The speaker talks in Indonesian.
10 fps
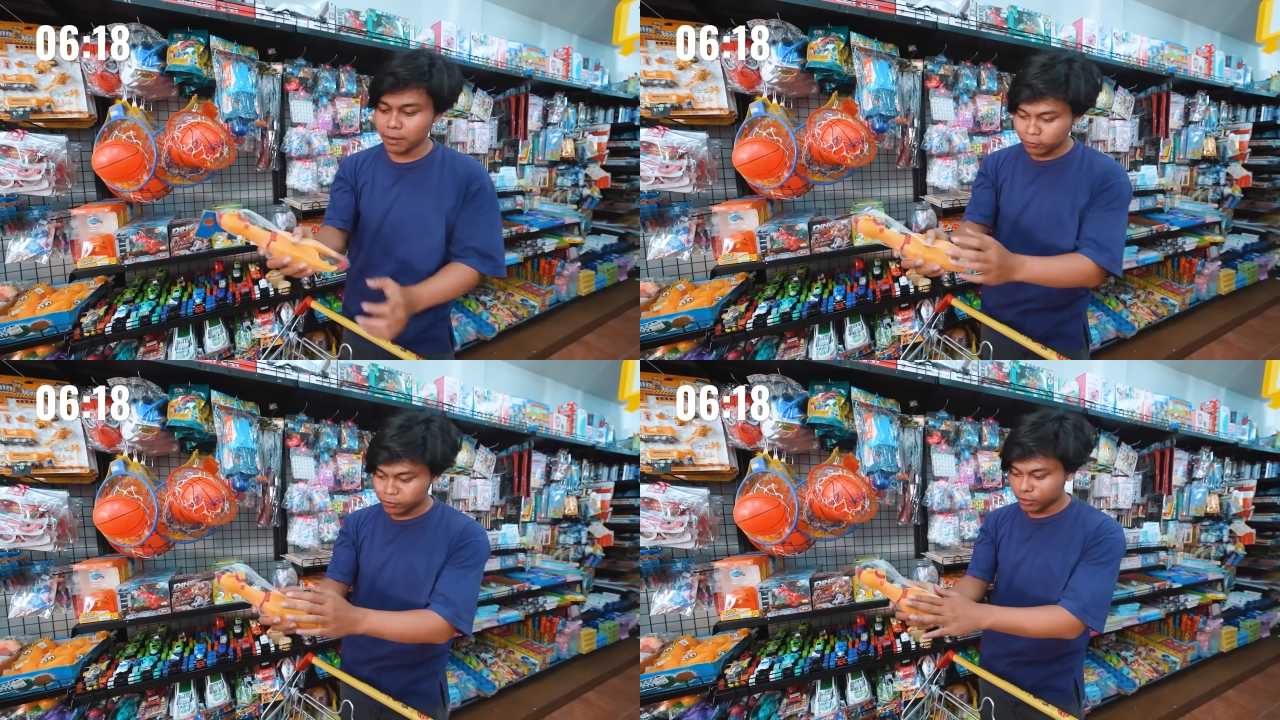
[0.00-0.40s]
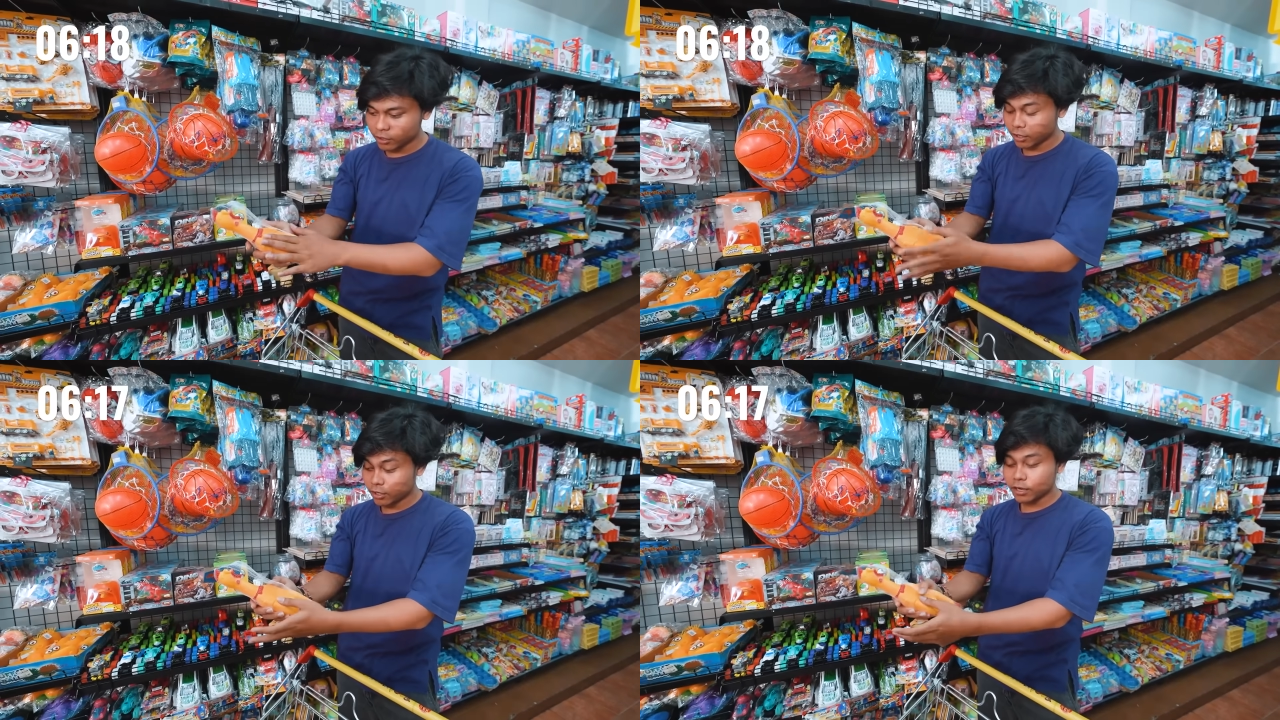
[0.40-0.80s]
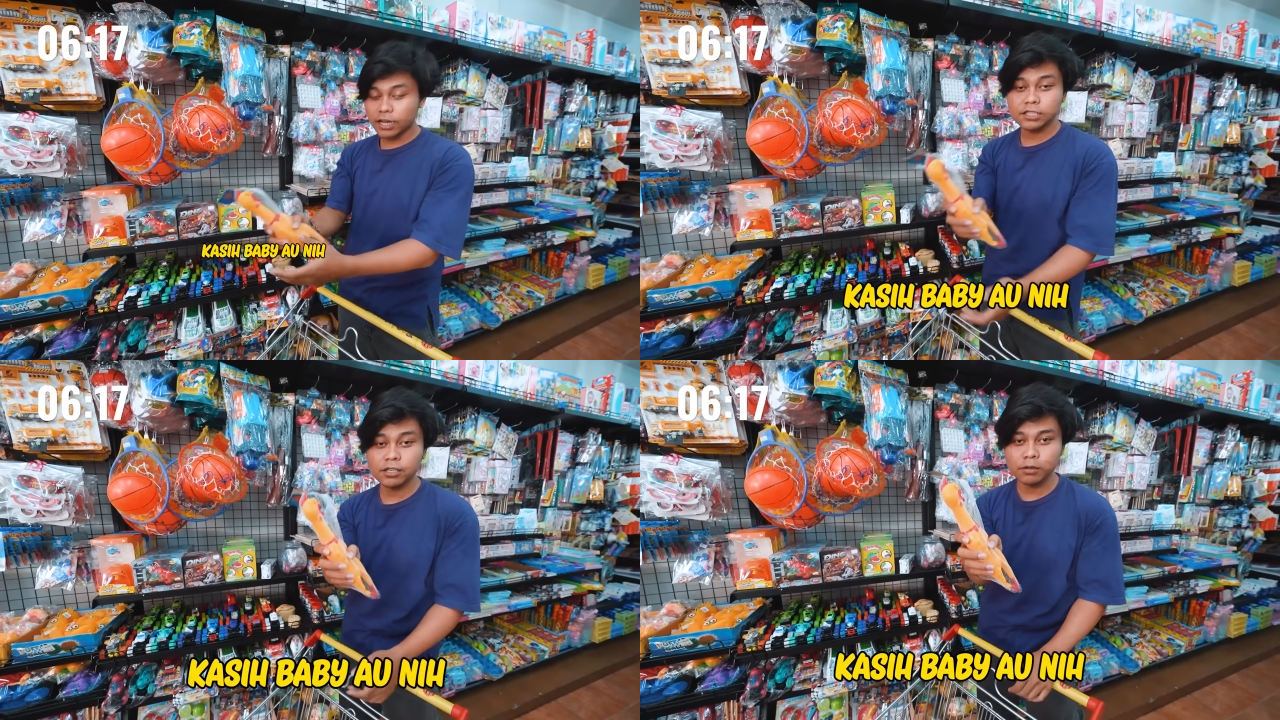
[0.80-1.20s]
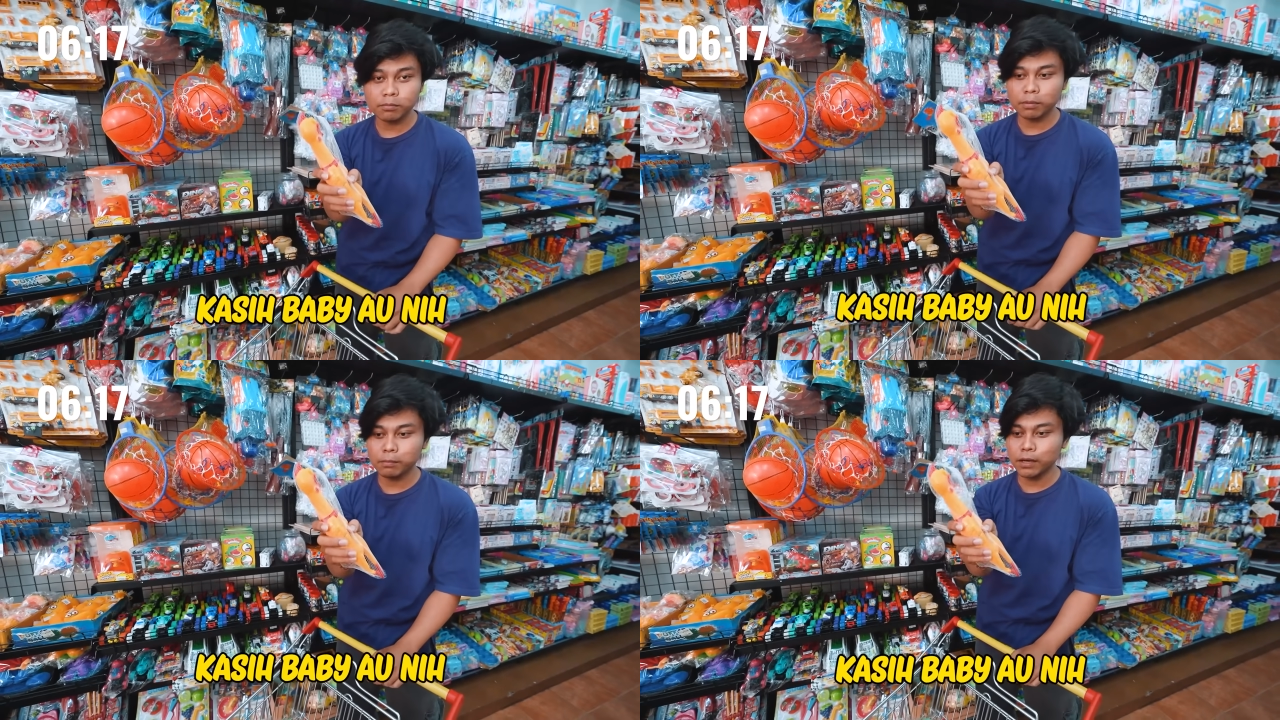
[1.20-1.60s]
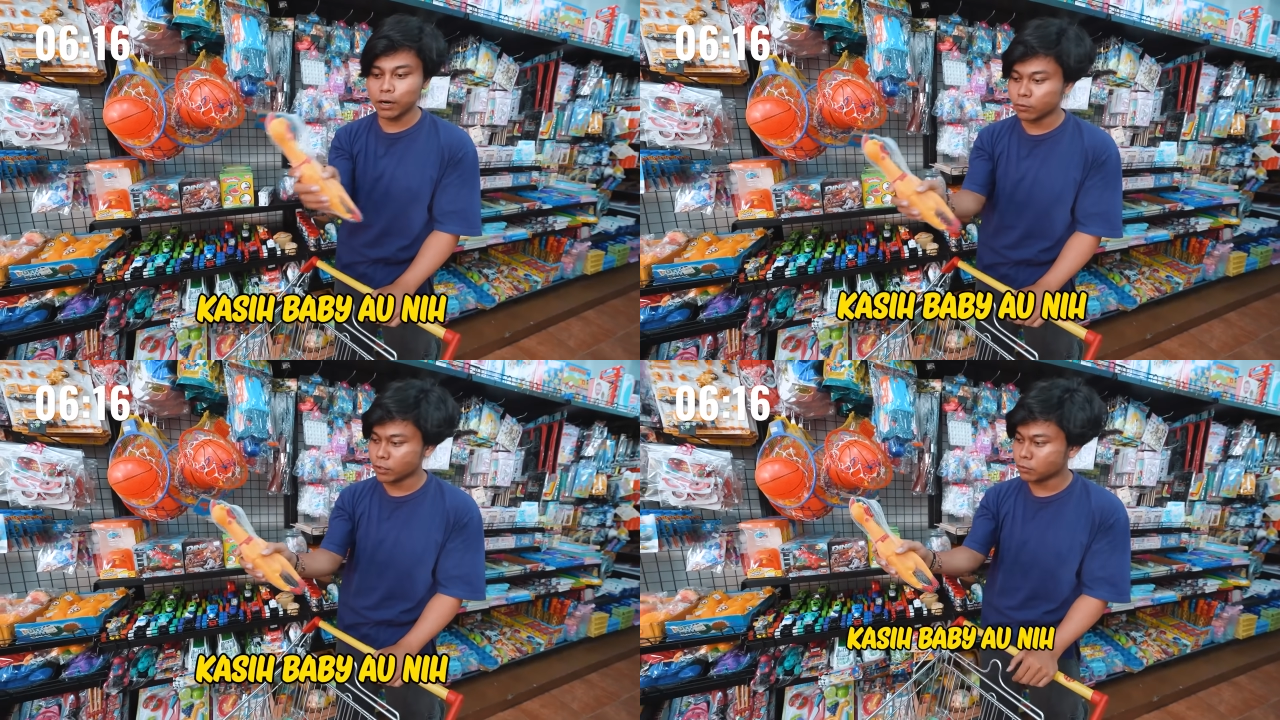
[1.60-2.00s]
Bagus nih, kasih baby
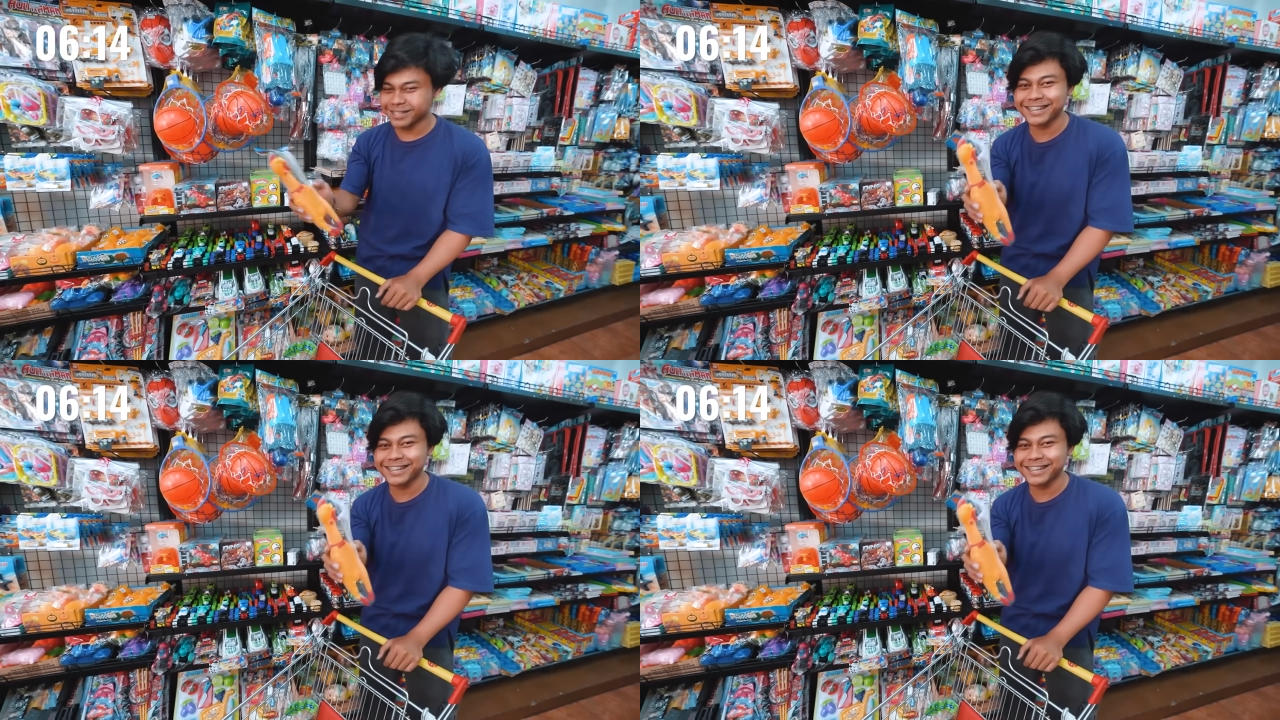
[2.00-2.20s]
au nih.